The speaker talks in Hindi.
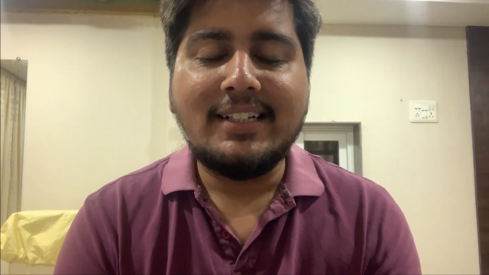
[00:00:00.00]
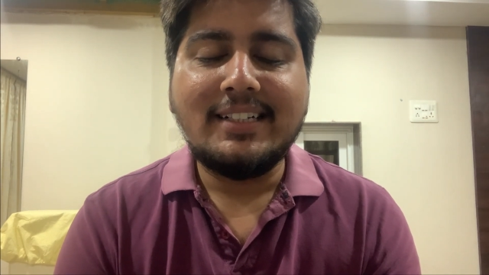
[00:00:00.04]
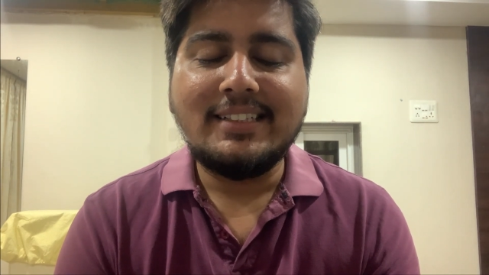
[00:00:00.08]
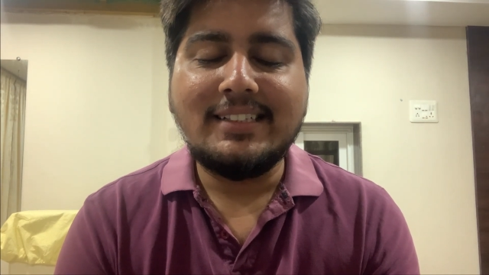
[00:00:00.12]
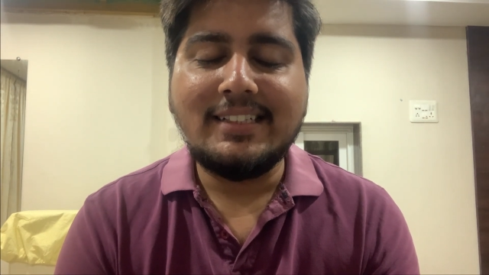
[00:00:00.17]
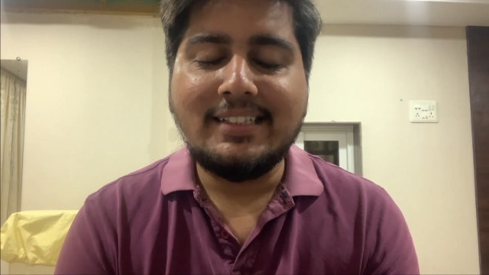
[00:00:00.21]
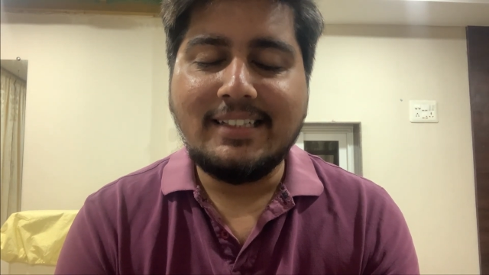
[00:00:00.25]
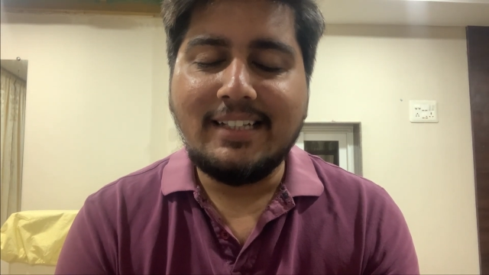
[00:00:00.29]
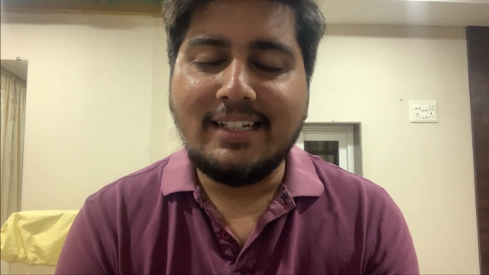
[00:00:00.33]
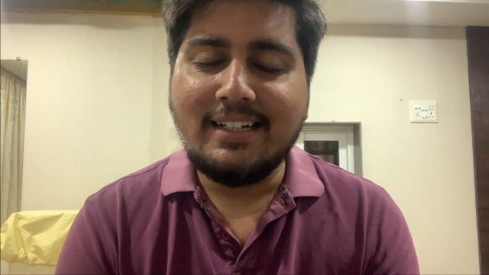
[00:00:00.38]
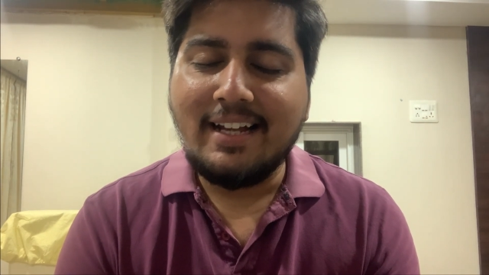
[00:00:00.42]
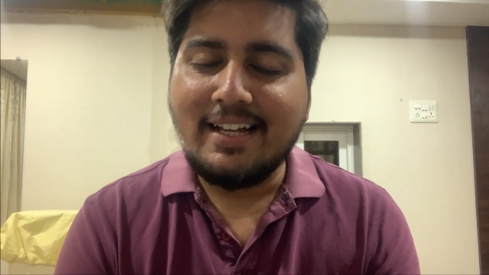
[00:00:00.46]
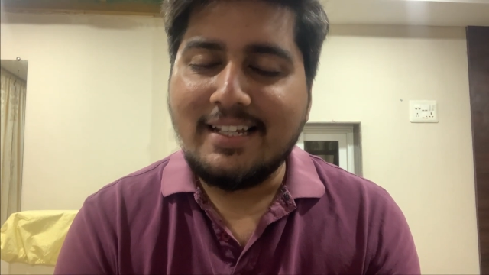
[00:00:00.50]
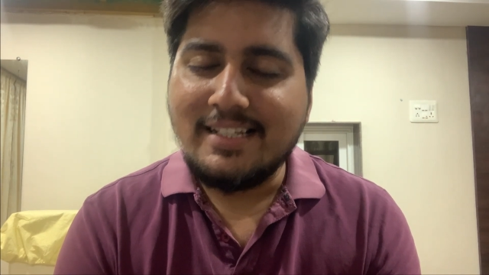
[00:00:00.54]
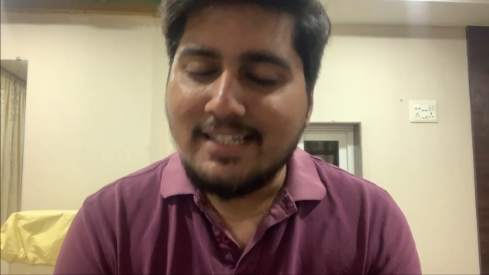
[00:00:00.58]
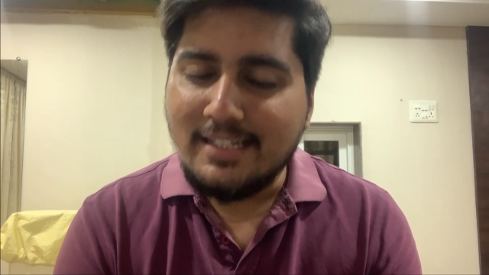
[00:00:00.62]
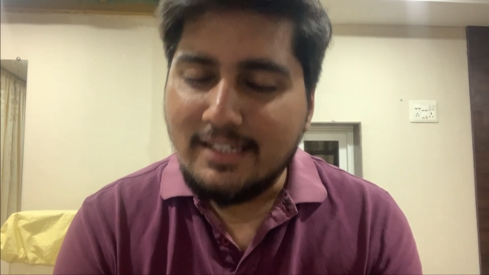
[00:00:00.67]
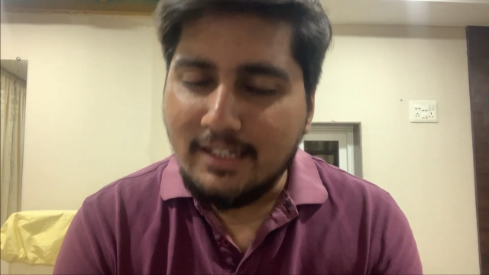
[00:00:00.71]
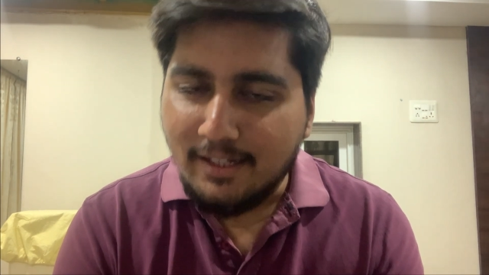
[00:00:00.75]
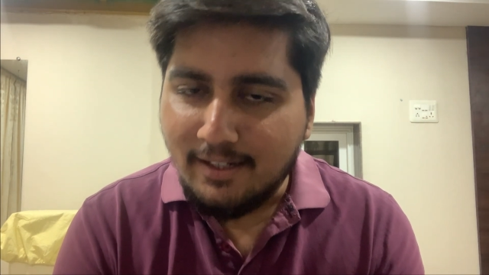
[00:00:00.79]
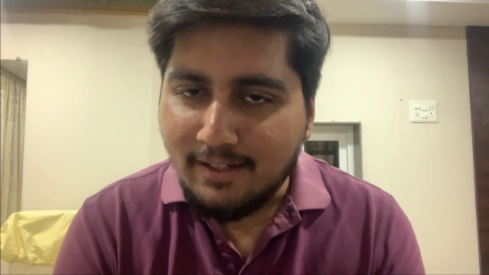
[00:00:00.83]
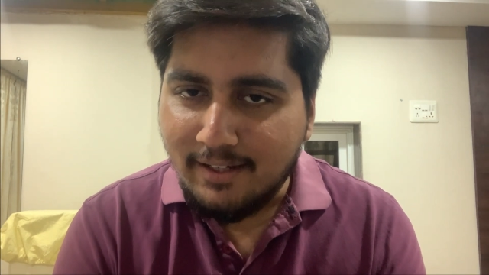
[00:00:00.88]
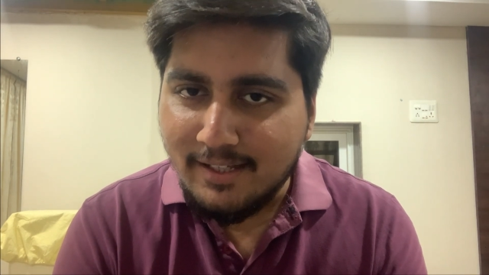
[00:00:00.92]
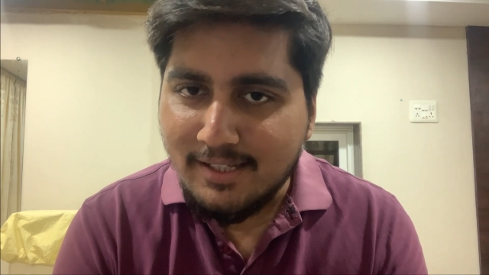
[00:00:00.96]
टिल देन गाइस
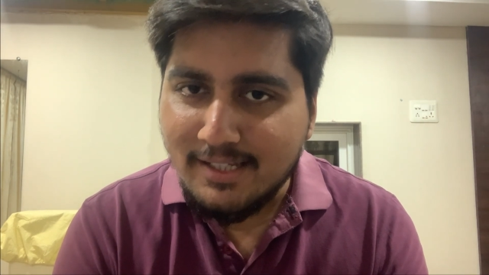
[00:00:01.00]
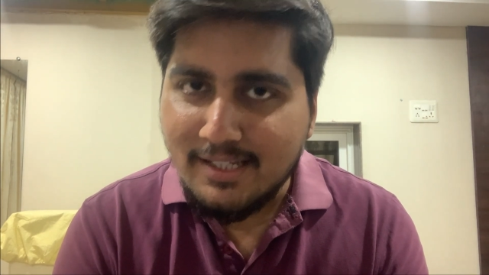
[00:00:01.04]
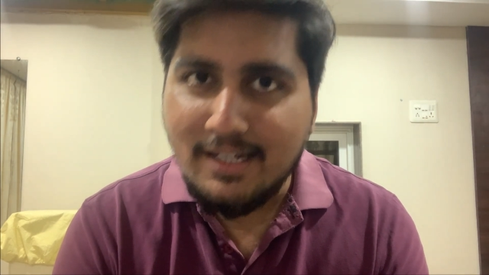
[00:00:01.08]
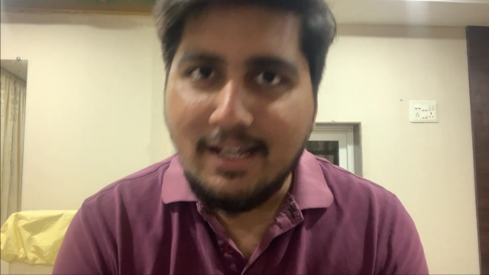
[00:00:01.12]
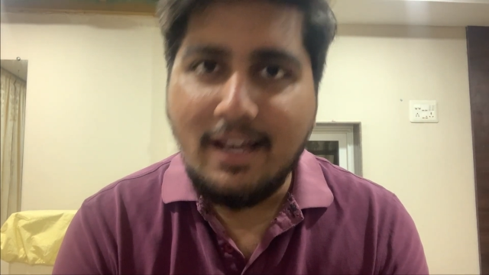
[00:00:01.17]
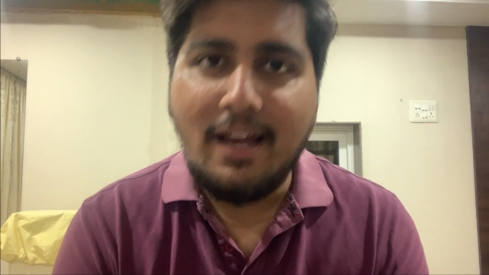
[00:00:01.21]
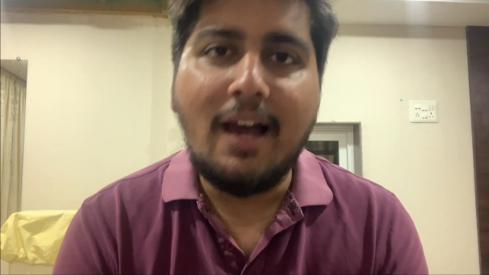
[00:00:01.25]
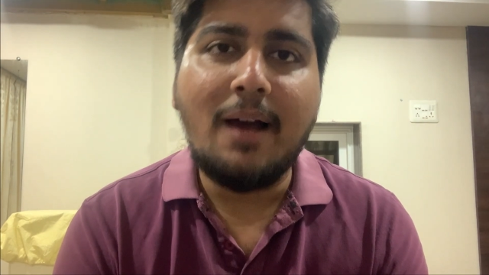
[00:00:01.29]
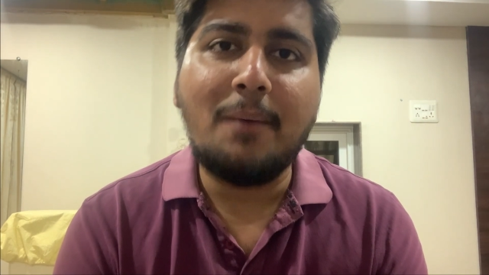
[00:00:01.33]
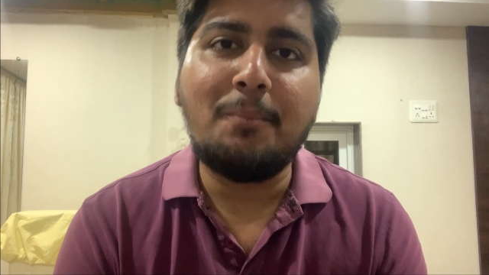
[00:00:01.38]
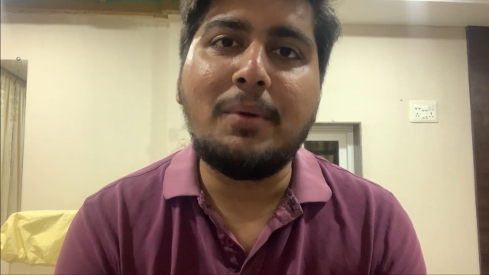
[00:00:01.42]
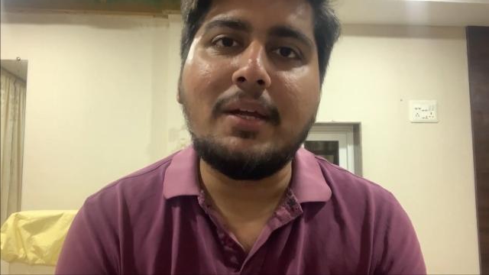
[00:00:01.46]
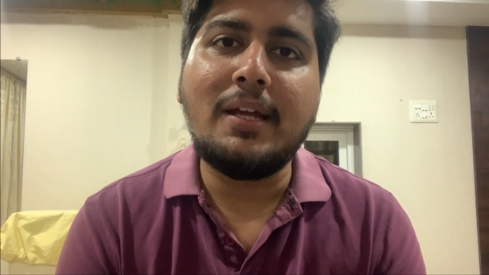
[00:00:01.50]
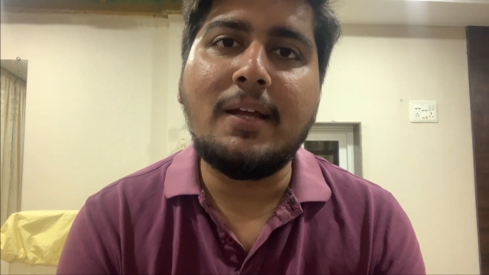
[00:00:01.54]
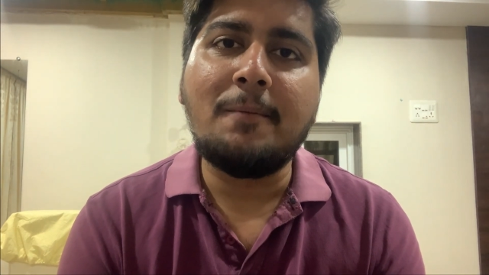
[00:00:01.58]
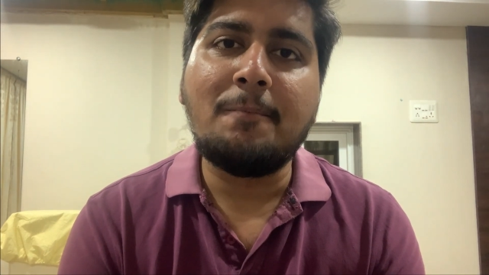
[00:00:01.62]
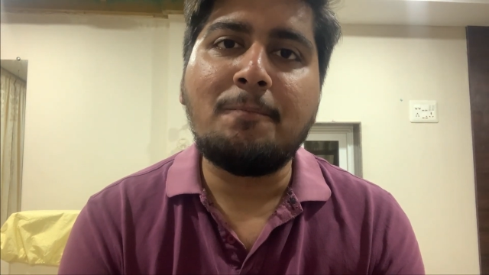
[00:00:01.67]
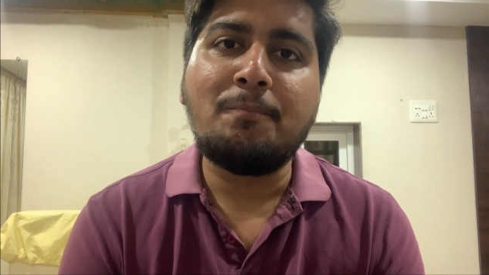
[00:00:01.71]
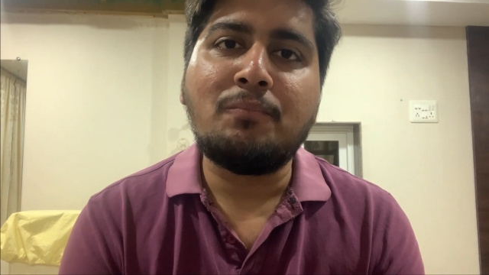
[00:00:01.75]
टेक केयर स्टे हैप्पी